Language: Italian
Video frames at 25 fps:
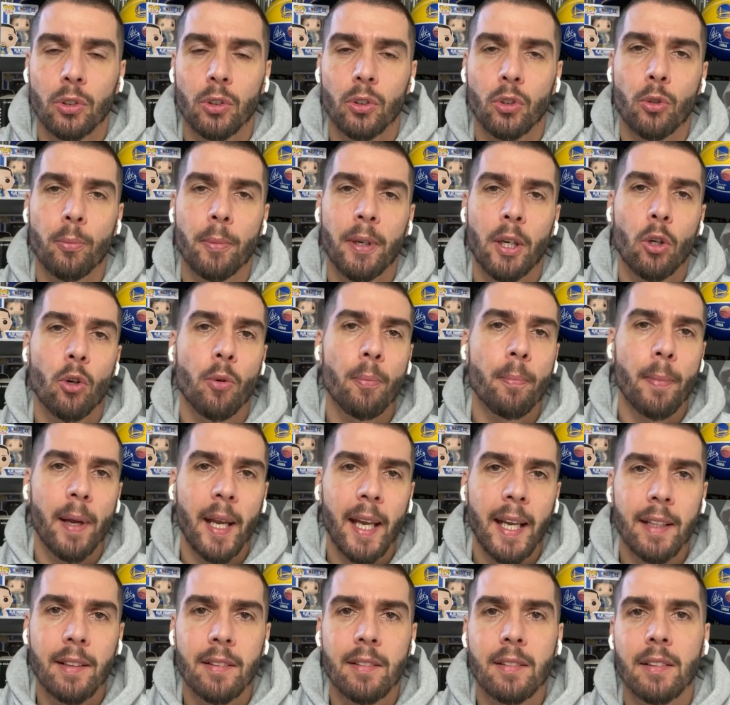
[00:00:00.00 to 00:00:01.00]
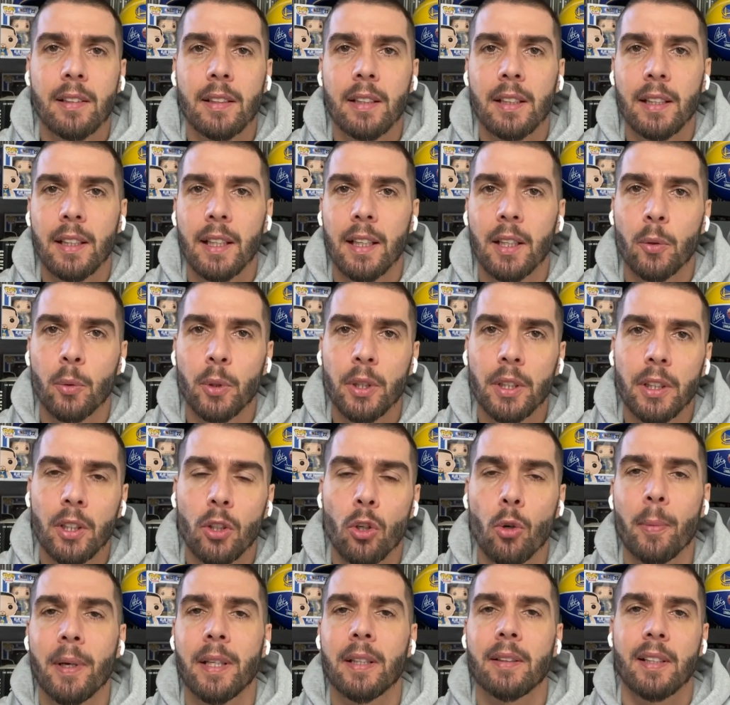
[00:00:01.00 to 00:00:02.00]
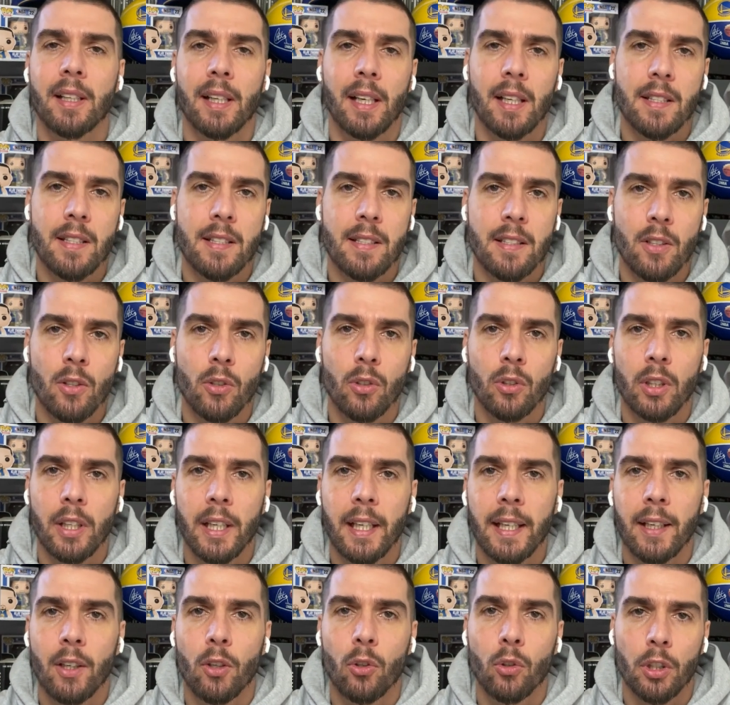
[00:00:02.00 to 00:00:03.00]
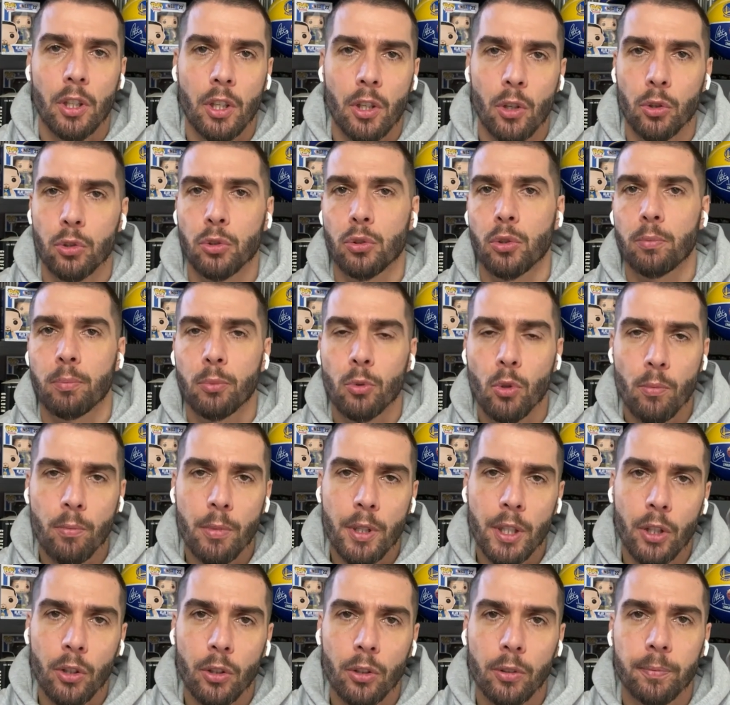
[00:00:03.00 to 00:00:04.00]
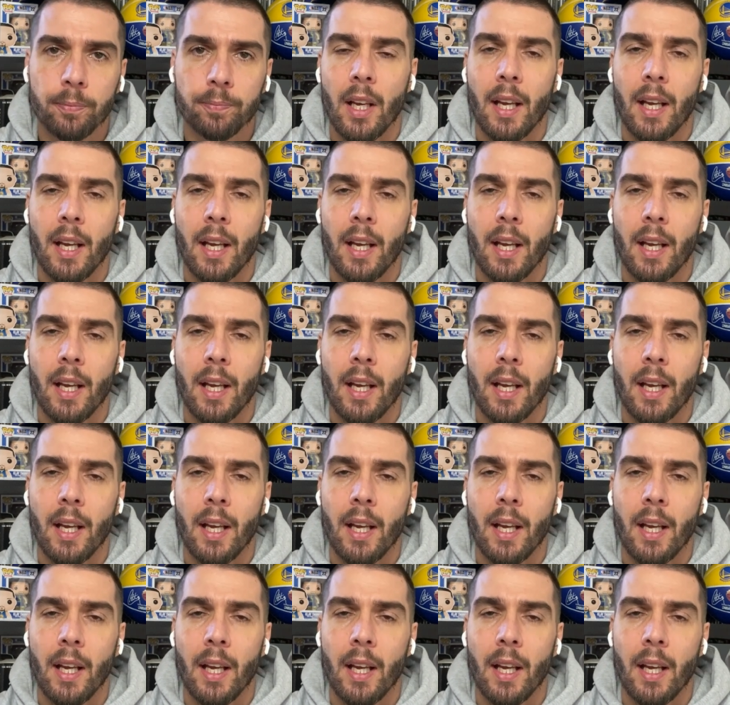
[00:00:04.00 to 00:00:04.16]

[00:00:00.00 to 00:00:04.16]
come commenti e quindi come interazione con il nostro pubblico.